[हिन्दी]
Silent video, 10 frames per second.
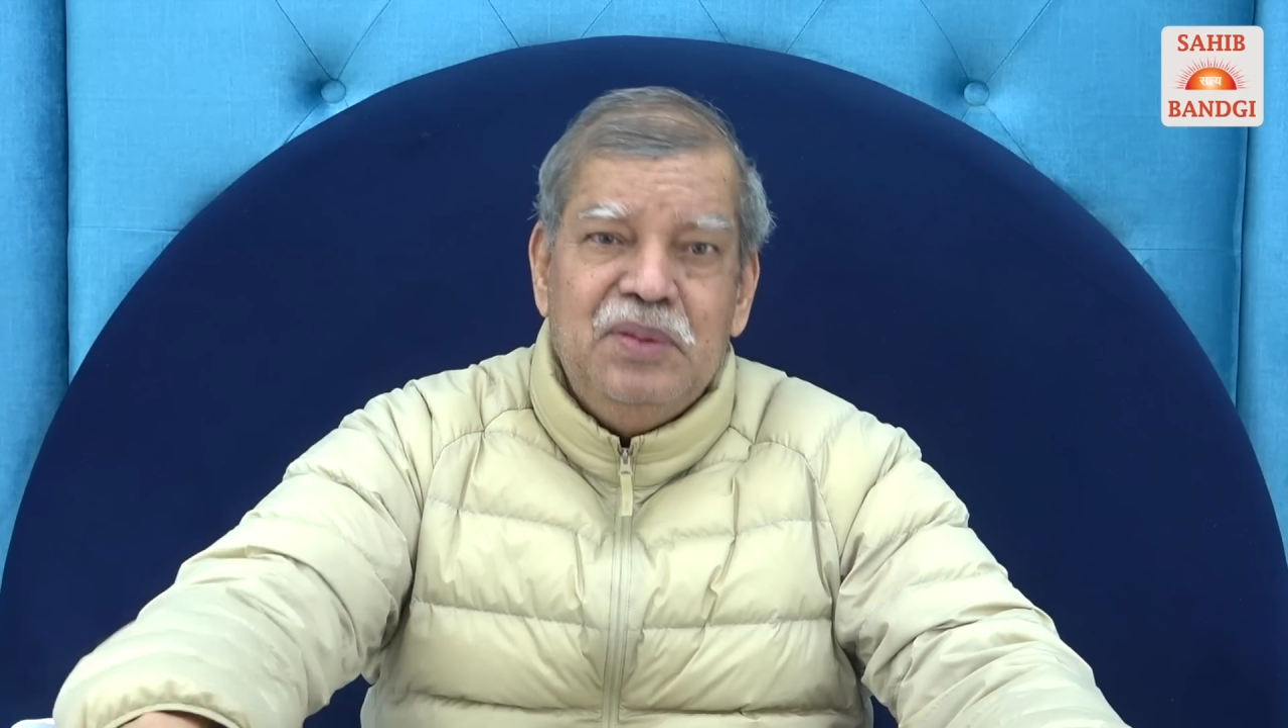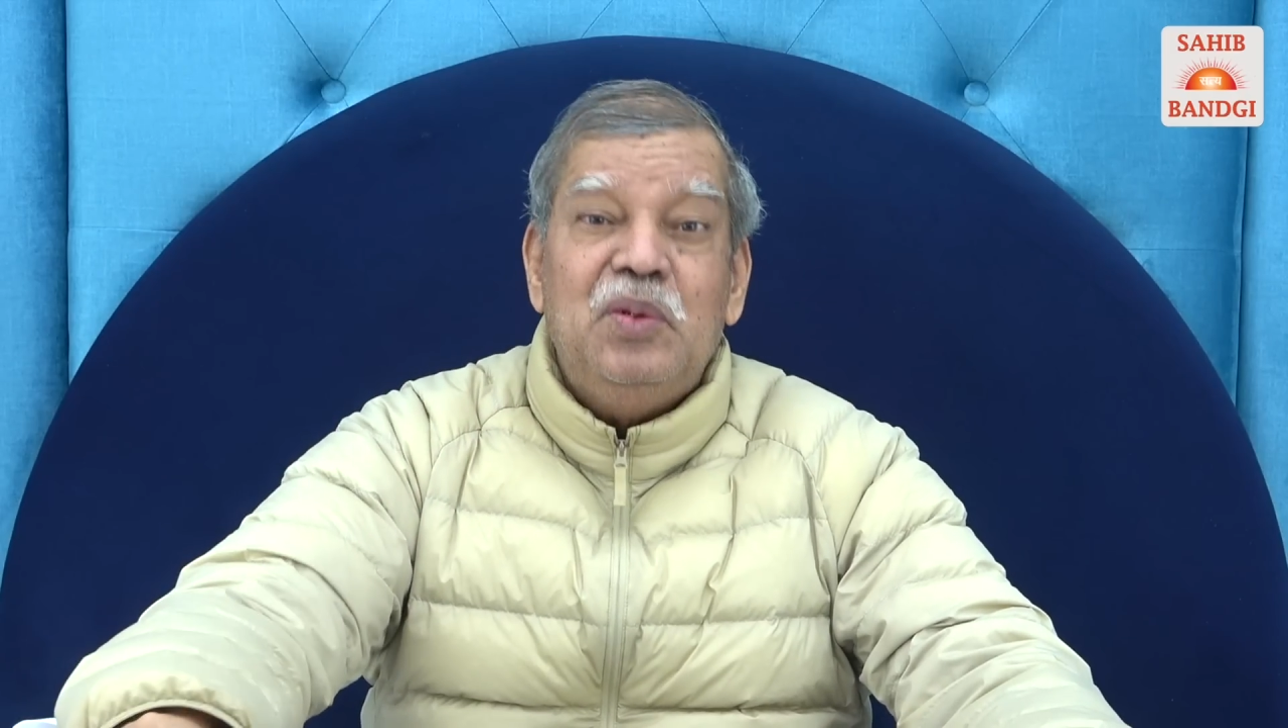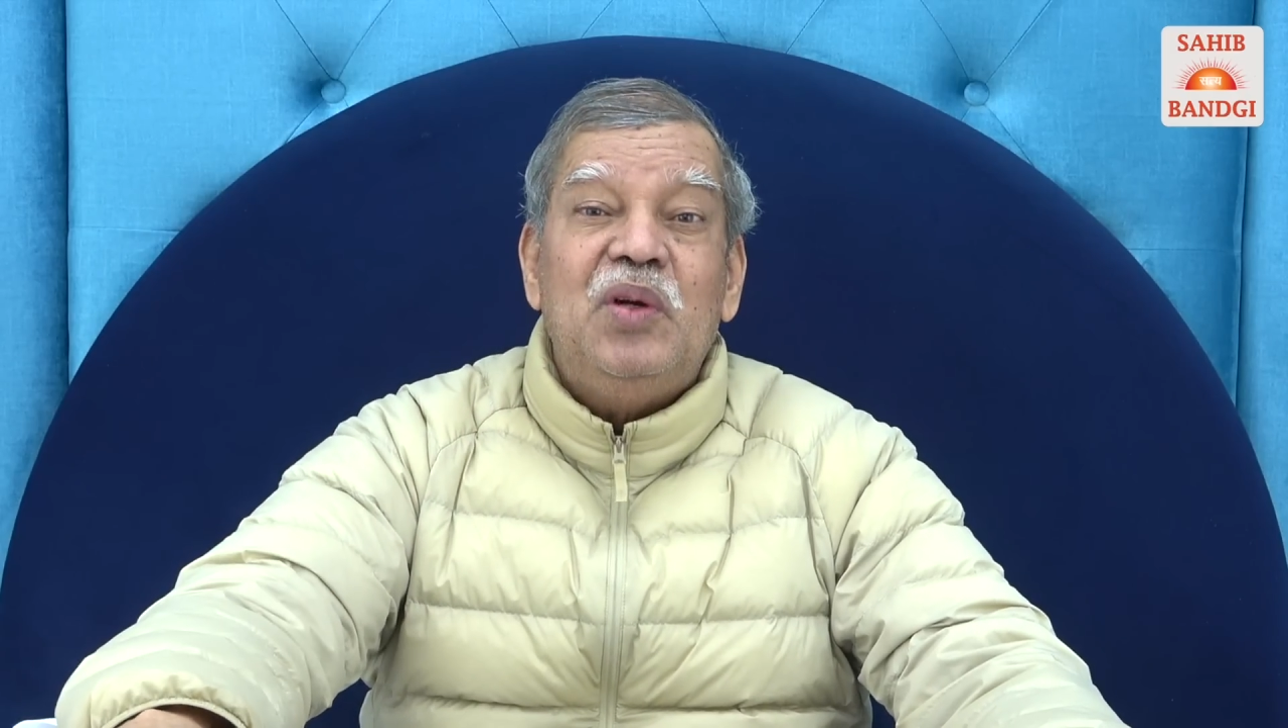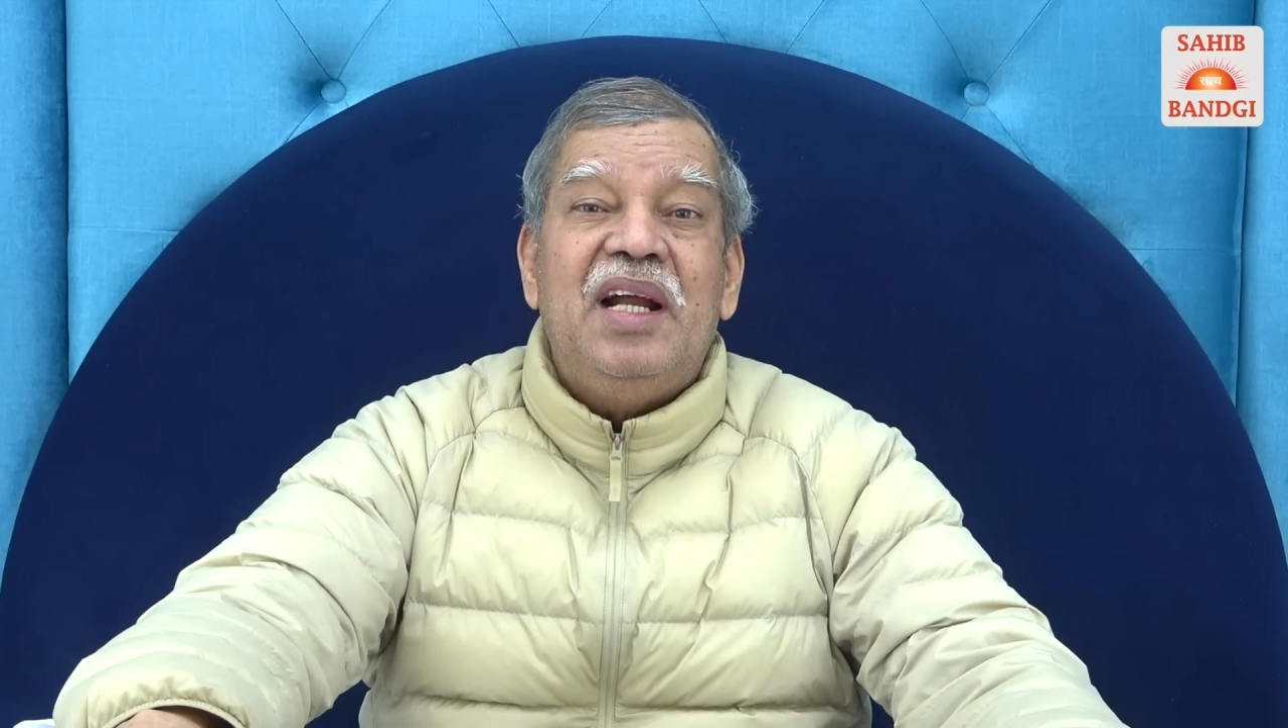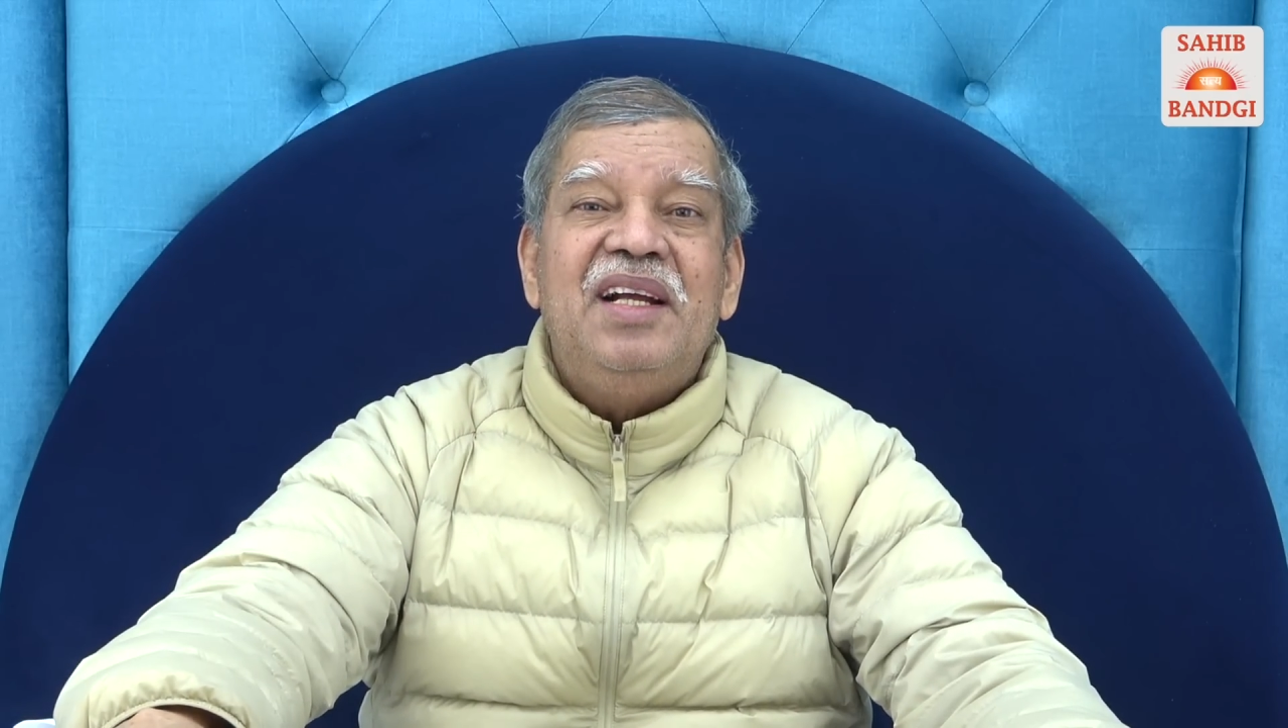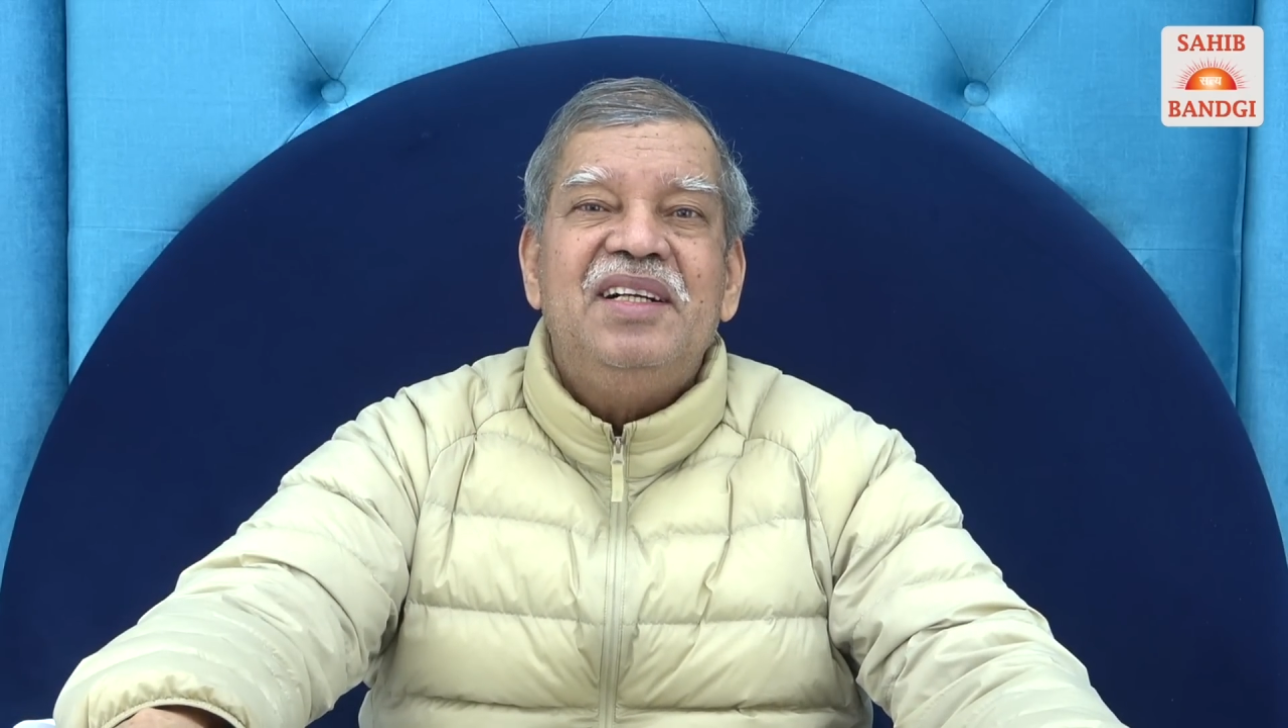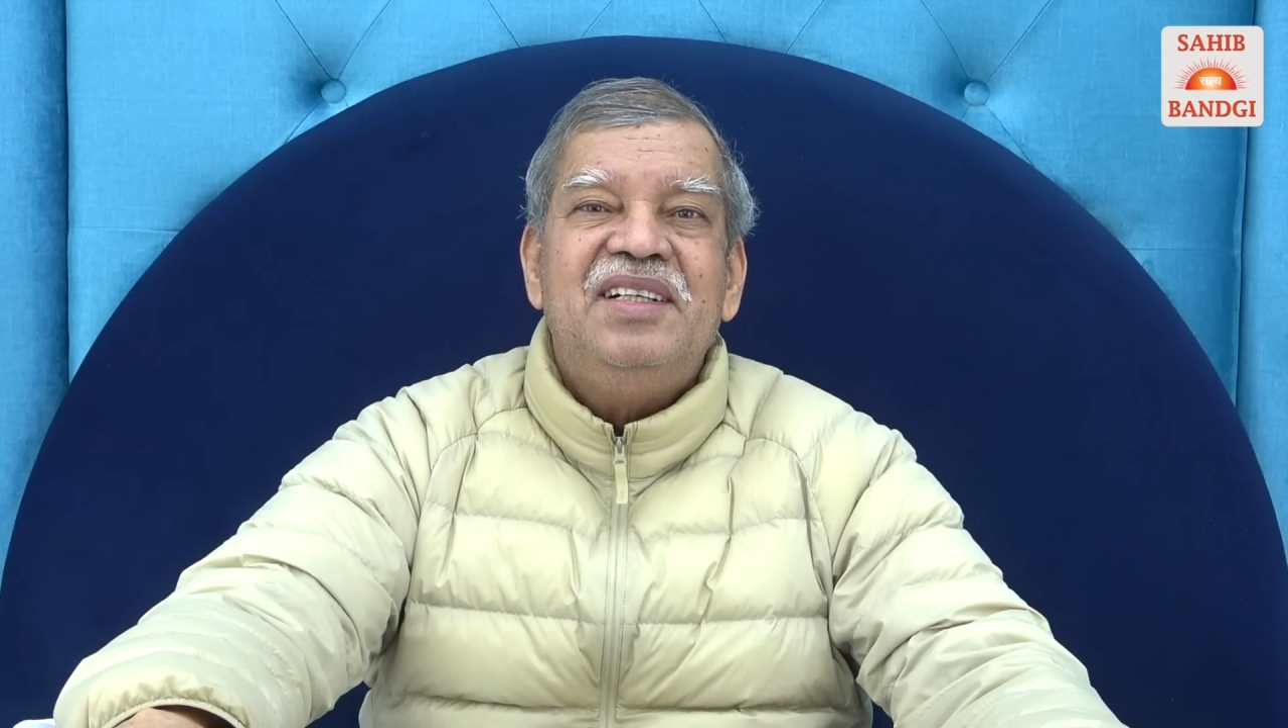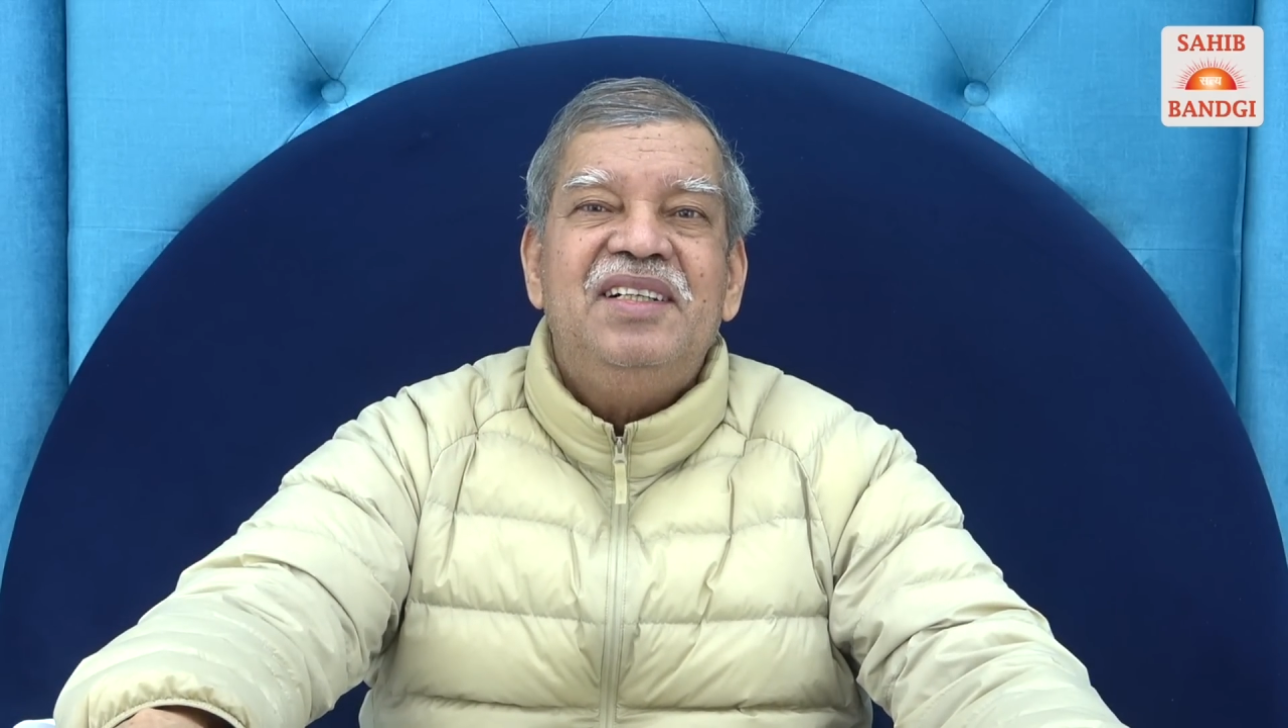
भी बोल रहा है